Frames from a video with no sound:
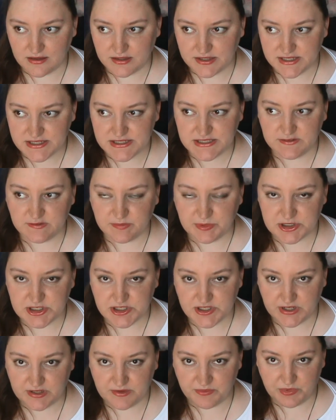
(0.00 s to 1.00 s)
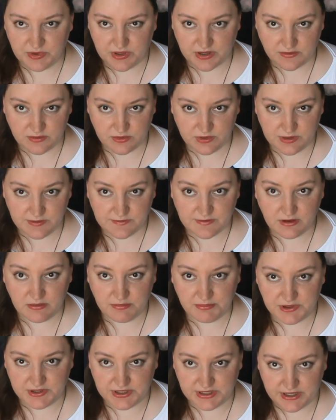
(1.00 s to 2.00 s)
если вы прочитали первую и
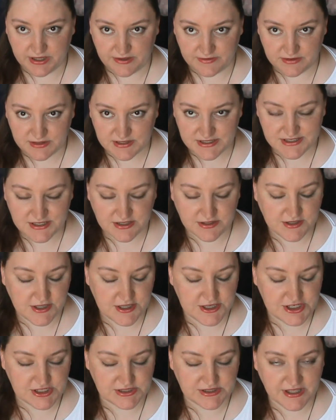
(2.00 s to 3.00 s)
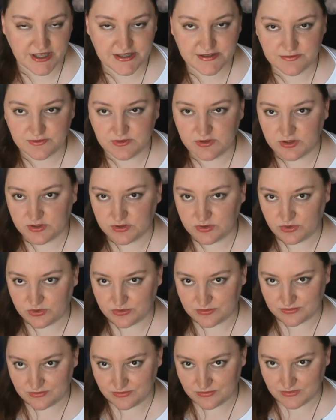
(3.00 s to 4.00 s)
вам понравилось, не читайте
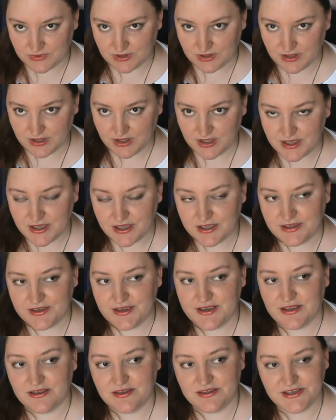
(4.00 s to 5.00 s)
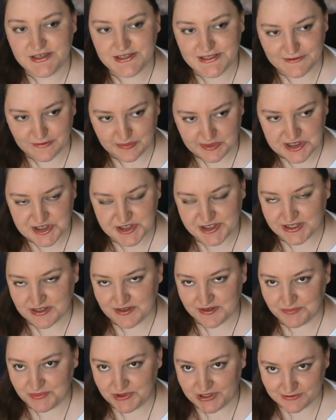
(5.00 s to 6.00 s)
вторую. И если вы
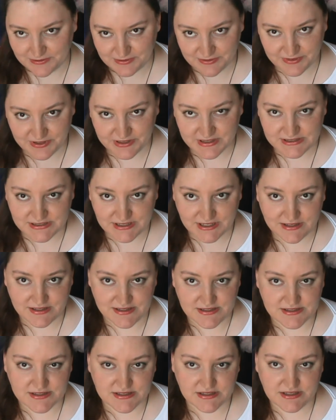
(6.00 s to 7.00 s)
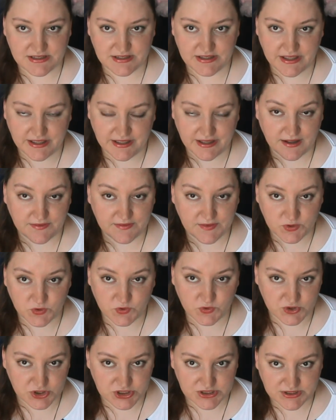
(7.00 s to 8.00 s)
прочитали первую, вы остались к ней
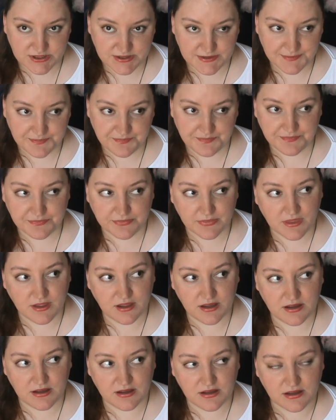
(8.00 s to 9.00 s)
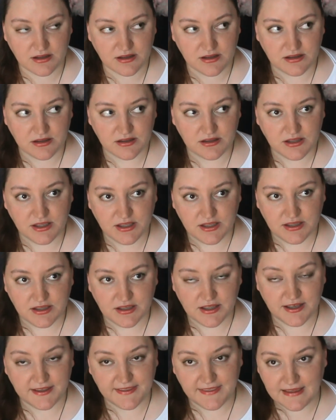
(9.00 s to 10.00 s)
равнодушным, Э,
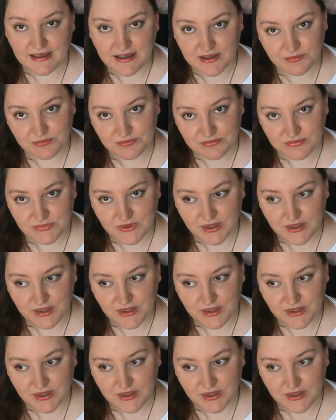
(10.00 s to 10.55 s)
как я,